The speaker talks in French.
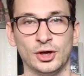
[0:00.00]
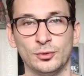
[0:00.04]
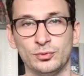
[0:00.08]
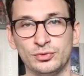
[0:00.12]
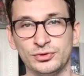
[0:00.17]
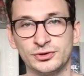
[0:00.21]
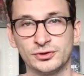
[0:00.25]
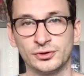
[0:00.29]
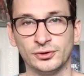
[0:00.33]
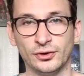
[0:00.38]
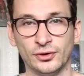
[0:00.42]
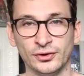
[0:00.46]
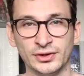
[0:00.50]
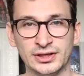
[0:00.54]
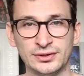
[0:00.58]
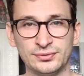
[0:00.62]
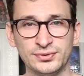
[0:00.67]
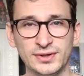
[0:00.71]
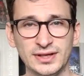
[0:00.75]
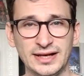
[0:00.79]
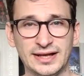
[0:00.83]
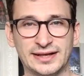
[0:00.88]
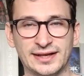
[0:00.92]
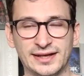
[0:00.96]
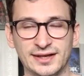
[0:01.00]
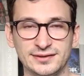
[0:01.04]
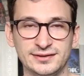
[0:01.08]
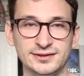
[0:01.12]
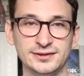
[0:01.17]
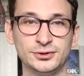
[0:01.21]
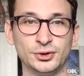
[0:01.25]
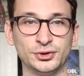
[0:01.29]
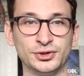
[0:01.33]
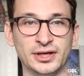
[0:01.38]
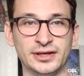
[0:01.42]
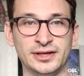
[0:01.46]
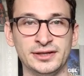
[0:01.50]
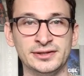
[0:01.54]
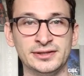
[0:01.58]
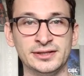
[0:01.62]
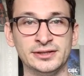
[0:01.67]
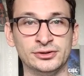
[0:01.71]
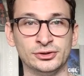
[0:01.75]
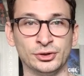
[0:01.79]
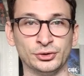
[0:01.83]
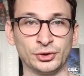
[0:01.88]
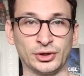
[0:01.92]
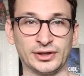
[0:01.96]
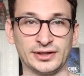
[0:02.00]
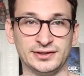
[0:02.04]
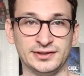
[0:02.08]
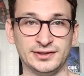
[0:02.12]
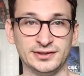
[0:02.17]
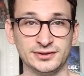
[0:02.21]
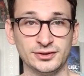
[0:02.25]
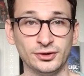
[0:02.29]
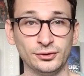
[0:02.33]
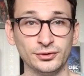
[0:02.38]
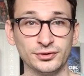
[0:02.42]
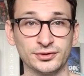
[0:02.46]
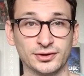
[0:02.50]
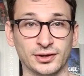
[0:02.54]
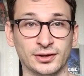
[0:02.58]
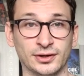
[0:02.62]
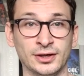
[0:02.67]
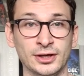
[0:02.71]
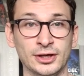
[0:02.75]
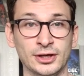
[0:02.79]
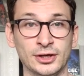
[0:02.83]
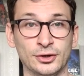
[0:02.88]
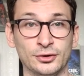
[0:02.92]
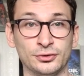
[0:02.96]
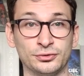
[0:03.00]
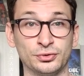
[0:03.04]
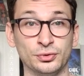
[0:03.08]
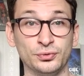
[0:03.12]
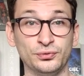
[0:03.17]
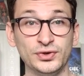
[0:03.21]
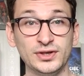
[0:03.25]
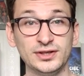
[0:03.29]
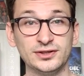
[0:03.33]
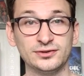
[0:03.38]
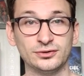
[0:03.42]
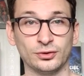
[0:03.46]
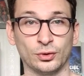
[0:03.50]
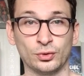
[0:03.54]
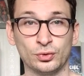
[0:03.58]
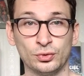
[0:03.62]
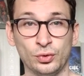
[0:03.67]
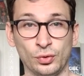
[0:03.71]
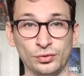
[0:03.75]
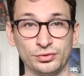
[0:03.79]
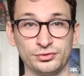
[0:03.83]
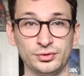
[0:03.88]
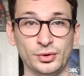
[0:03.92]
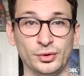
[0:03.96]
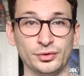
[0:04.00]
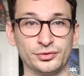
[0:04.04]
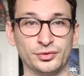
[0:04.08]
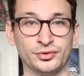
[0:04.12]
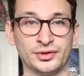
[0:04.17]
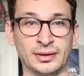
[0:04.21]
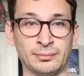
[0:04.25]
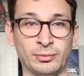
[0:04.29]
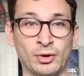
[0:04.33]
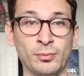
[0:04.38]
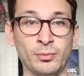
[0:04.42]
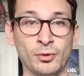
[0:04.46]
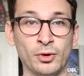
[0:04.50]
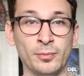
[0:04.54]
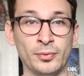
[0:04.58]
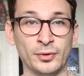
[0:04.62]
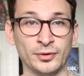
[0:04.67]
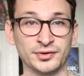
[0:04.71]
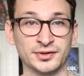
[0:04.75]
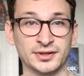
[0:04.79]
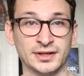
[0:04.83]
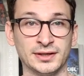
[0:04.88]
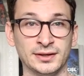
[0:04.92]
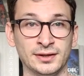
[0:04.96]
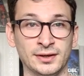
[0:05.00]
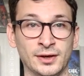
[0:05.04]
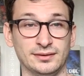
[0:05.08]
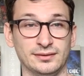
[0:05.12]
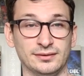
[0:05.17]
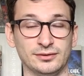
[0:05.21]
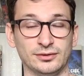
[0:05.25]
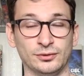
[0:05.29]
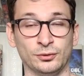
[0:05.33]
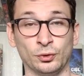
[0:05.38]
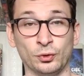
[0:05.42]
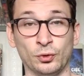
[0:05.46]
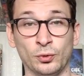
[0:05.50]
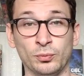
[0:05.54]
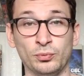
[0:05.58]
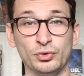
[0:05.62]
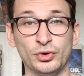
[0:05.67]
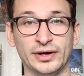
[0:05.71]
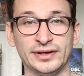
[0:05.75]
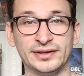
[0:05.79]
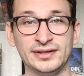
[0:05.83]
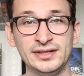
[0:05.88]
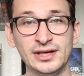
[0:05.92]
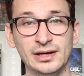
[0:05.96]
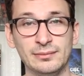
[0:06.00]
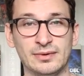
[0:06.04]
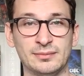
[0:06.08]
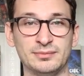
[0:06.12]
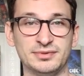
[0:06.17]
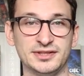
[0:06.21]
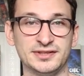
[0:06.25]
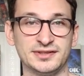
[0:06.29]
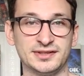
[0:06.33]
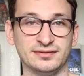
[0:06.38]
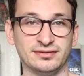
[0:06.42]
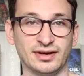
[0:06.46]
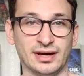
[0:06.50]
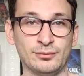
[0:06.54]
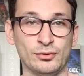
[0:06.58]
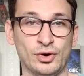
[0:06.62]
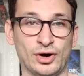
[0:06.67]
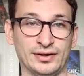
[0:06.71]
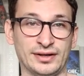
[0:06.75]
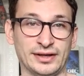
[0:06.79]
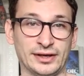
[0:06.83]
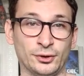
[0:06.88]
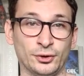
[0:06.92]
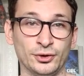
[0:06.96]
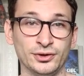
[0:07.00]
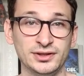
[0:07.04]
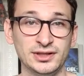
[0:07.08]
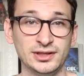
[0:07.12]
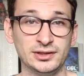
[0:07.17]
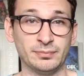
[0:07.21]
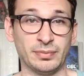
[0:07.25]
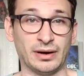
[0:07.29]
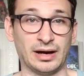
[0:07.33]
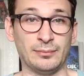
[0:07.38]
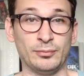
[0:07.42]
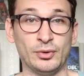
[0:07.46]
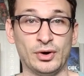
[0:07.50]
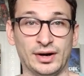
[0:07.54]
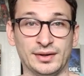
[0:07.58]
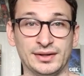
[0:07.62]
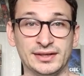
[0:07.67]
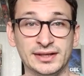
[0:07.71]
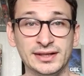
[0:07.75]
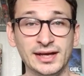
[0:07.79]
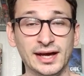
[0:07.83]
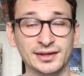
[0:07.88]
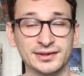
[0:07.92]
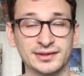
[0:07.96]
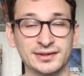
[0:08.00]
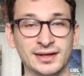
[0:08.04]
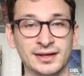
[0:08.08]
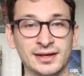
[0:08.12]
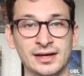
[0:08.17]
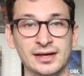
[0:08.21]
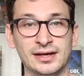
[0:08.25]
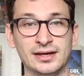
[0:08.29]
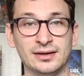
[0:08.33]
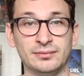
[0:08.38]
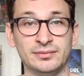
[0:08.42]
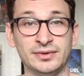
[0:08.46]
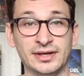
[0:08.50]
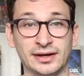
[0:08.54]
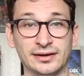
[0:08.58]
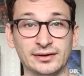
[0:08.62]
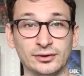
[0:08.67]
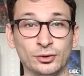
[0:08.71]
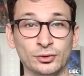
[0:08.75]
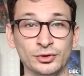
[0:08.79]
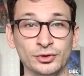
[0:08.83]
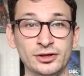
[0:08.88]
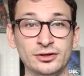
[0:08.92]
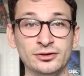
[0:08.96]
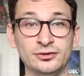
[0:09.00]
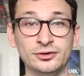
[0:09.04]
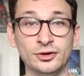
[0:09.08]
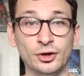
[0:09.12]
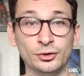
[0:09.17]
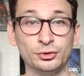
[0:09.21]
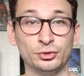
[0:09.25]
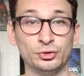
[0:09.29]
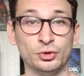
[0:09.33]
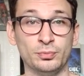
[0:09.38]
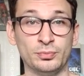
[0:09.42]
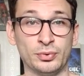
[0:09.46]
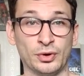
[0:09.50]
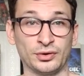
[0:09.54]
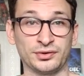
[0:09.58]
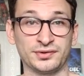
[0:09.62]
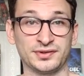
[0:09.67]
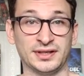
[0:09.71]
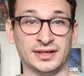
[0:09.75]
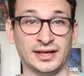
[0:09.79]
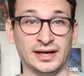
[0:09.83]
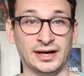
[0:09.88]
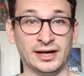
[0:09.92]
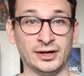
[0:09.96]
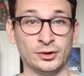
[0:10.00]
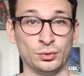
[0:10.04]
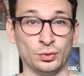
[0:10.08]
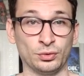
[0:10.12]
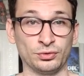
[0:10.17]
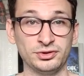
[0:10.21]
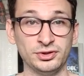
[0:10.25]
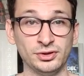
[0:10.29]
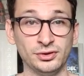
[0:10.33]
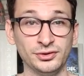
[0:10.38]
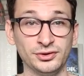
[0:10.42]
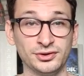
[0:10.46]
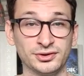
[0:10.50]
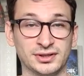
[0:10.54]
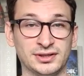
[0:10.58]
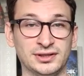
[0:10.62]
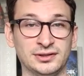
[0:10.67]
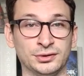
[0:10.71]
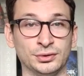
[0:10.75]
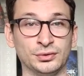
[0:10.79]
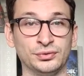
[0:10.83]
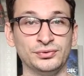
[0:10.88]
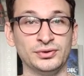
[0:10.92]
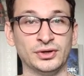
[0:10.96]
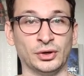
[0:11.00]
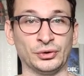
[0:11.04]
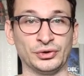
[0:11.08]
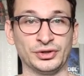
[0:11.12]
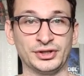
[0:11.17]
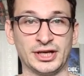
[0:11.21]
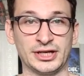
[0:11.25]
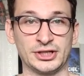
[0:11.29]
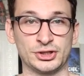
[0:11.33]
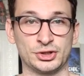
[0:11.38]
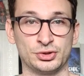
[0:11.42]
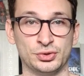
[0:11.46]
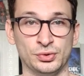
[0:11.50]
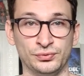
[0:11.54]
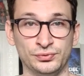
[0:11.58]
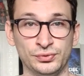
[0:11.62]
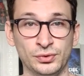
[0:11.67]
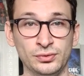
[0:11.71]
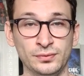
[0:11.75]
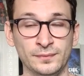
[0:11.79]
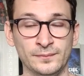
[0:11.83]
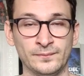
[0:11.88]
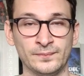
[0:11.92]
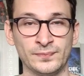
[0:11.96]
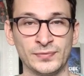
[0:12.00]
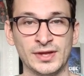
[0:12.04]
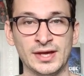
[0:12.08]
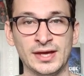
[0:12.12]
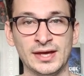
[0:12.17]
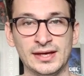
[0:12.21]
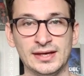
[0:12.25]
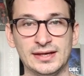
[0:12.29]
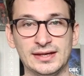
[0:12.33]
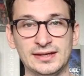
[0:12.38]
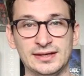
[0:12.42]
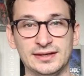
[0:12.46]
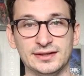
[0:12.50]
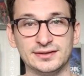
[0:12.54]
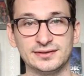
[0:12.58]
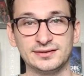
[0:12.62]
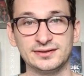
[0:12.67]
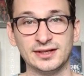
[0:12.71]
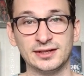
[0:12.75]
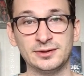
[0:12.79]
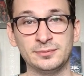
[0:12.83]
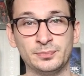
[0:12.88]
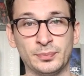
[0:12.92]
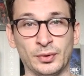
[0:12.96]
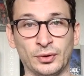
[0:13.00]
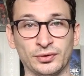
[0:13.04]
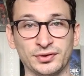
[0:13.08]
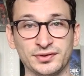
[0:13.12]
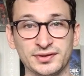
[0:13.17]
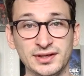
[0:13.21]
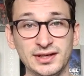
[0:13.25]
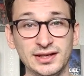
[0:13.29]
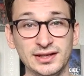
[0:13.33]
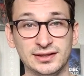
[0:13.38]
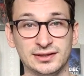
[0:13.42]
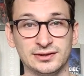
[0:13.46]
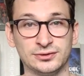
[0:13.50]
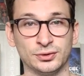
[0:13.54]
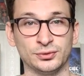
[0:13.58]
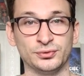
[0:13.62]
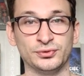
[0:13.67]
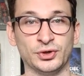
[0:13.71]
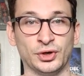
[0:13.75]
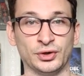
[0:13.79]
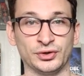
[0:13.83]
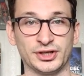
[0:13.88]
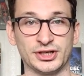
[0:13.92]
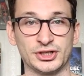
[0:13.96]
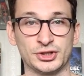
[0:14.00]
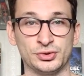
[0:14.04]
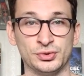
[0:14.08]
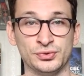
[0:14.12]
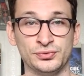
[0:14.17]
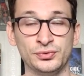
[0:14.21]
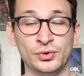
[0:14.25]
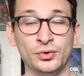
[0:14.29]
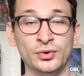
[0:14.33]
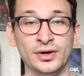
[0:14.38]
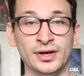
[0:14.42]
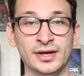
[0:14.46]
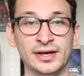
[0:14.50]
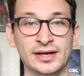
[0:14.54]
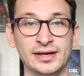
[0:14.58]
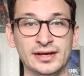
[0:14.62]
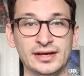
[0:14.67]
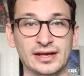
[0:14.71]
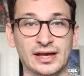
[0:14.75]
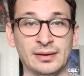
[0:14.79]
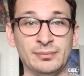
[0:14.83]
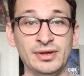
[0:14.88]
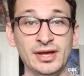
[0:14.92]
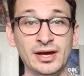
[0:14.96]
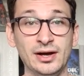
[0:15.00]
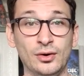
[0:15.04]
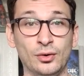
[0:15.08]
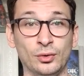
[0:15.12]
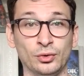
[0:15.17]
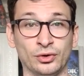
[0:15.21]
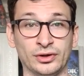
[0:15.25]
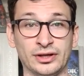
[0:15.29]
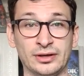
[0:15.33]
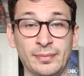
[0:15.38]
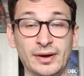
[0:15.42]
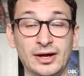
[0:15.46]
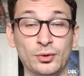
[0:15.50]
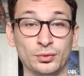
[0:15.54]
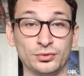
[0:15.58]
Puisque en effet, la quasi-totalité de notre existence se fait sans conscience de sa propre pensée. Donc on pourrait dire, même si c'est vraiment anachronique par rapport à Descartes, eh bien qu'on a une sorte de pensée inconsciente qui se fait en tâche de fond et cette pensée qui se fait en tâche de fond, eh bien, on n'en est pas